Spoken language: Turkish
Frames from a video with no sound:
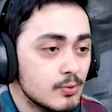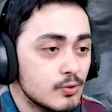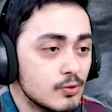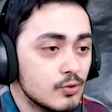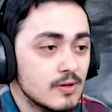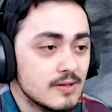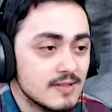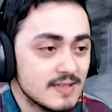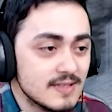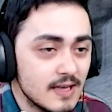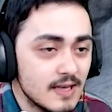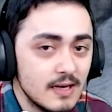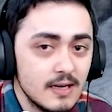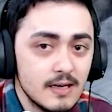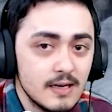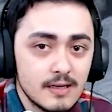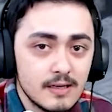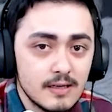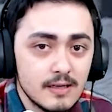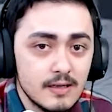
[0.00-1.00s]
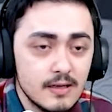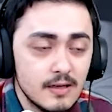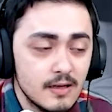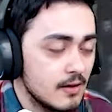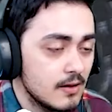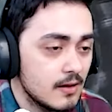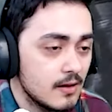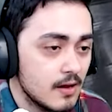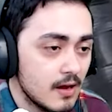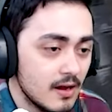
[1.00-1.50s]
bütün askerleri.
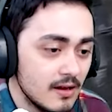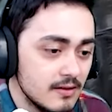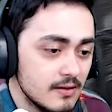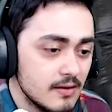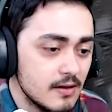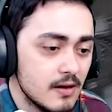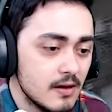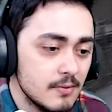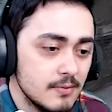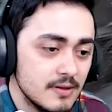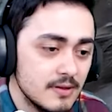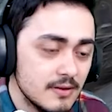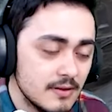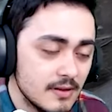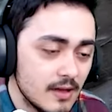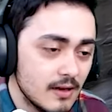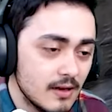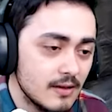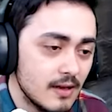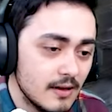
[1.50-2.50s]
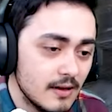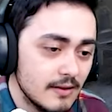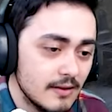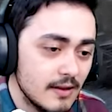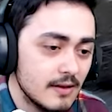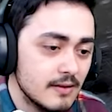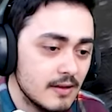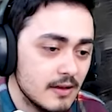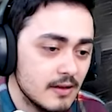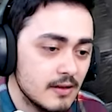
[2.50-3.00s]
Kaydır abi tak tak
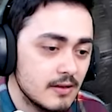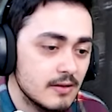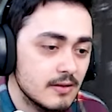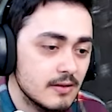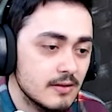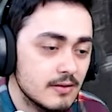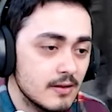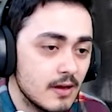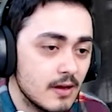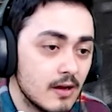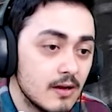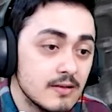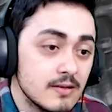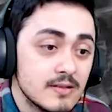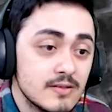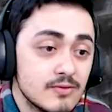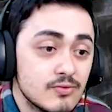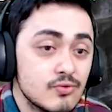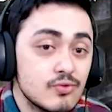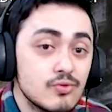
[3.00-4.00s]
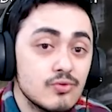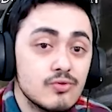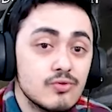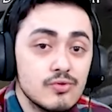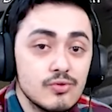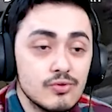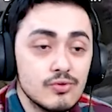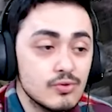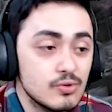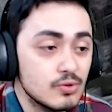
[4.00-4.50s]
tak tak. Az
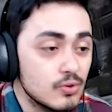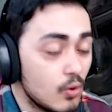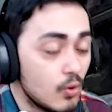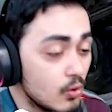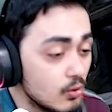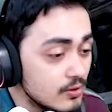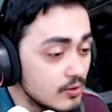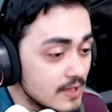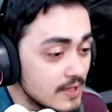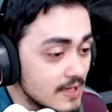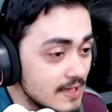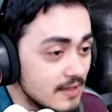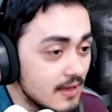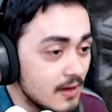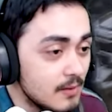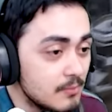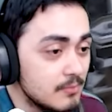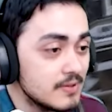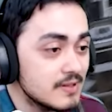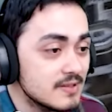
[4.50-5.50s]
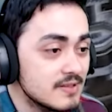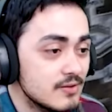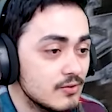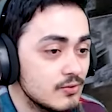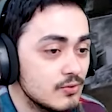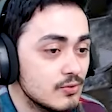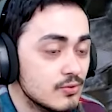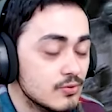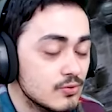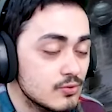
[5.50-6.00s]
çünkü 10 ilden
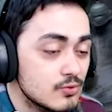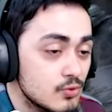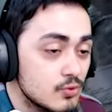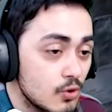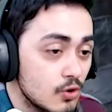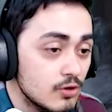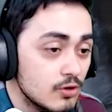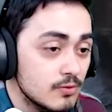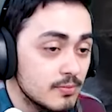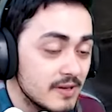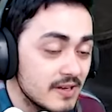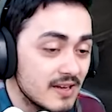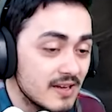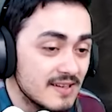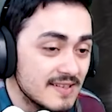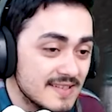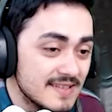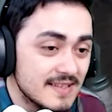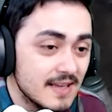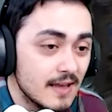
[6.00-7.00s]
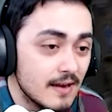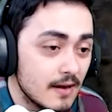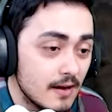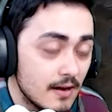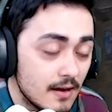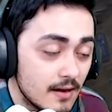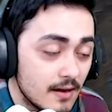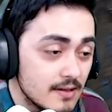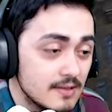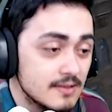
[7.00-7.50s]
bahsediyoruz. 4000 asker
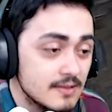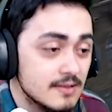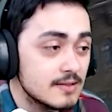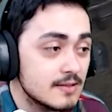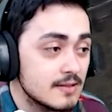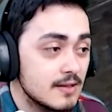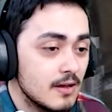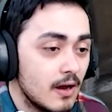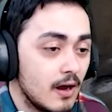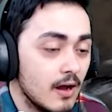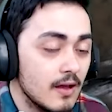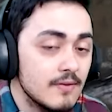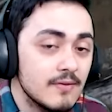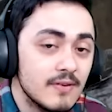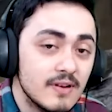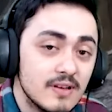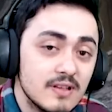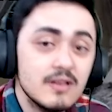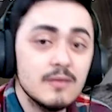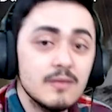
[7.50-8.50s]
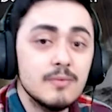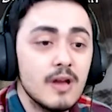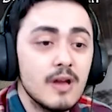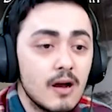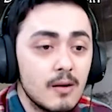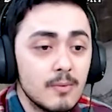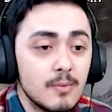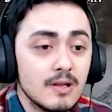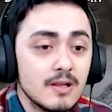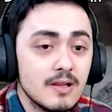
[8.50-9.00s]
az. Hayvan gibi
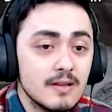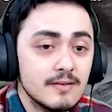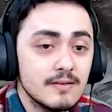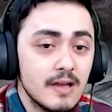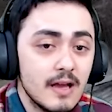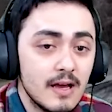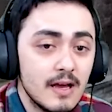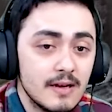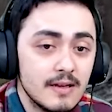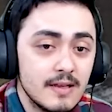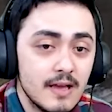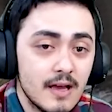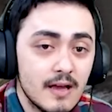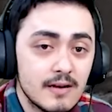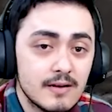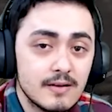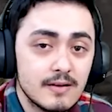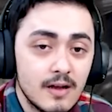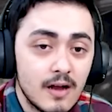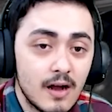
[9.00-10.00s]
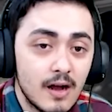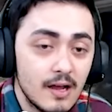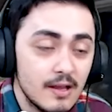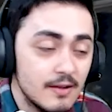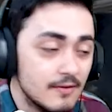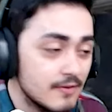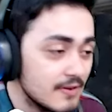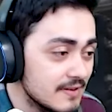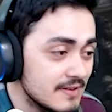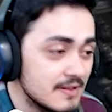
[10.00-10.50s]
yağmalandı her yer.
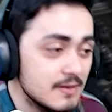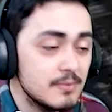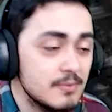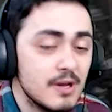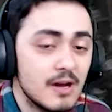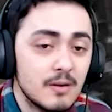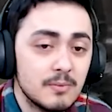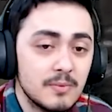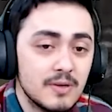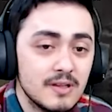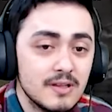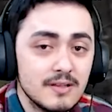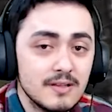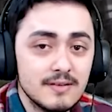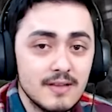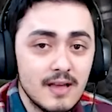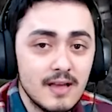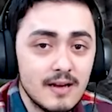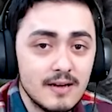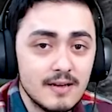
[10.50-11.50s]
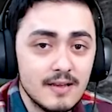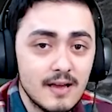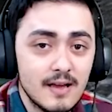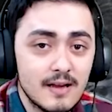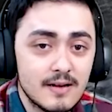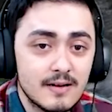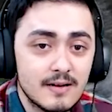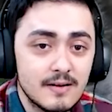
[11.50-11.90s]
Hayvan gibi yağmalandı her yer.